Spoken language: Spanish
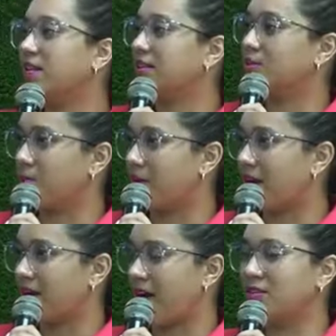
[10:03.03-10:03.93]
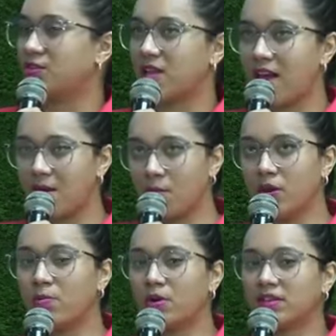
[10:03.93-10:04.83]
su marca. Entonces, es muy
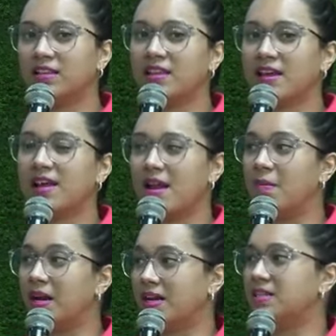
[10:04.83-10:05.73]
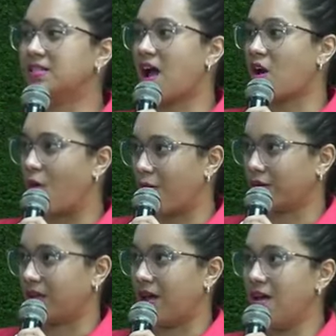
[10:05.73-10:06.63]
importante de que la marca sea
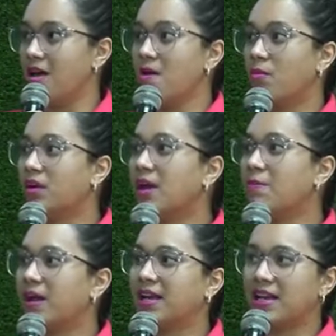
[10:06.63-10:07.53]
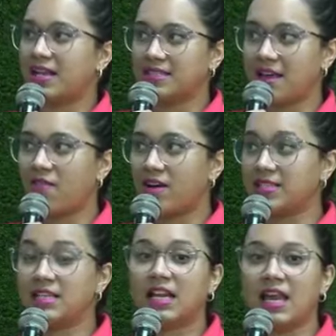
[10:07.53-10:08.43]
corta. ¿Por qué? Para que les sea
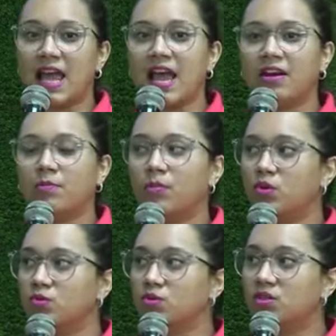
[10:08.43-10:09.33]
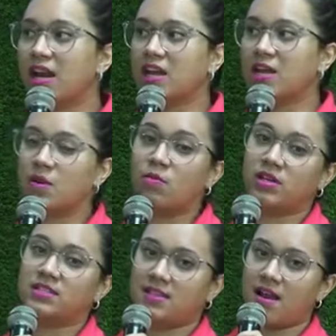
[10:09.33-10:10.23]
fácil de leer, pronunciar y
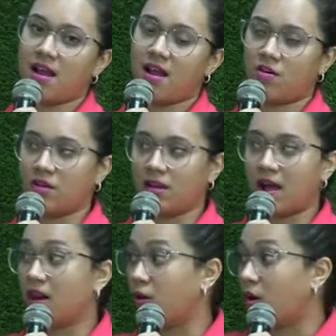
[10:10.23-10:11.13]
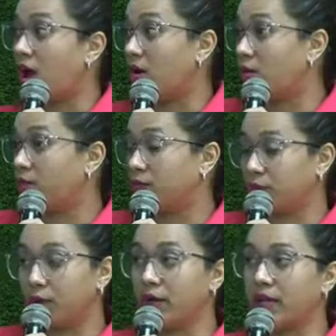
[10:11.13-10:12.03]
memorizar a los,
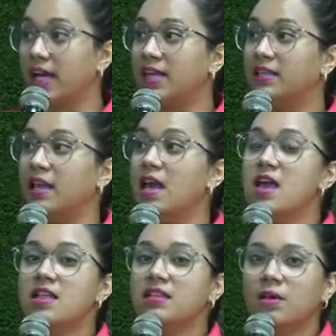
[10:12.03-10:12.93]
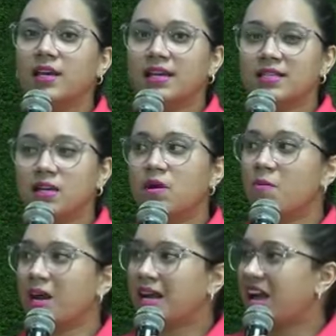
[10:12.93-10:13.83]
futuros clientes. También que sea una
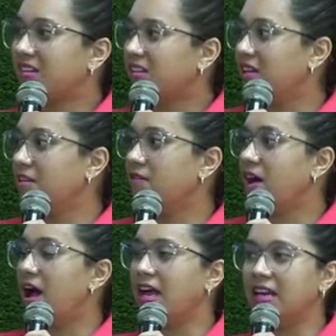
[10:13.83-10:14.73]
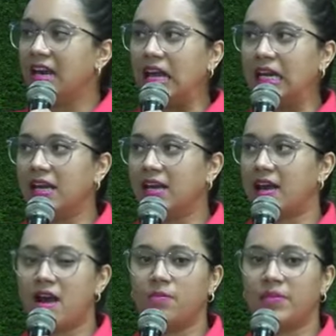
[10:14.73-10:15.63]
marca activa,
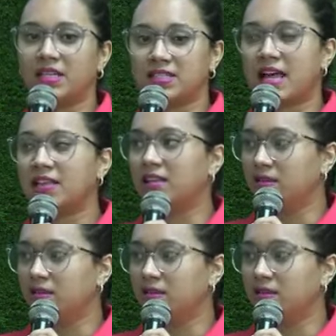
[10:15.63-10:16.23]
enérgica, versátil,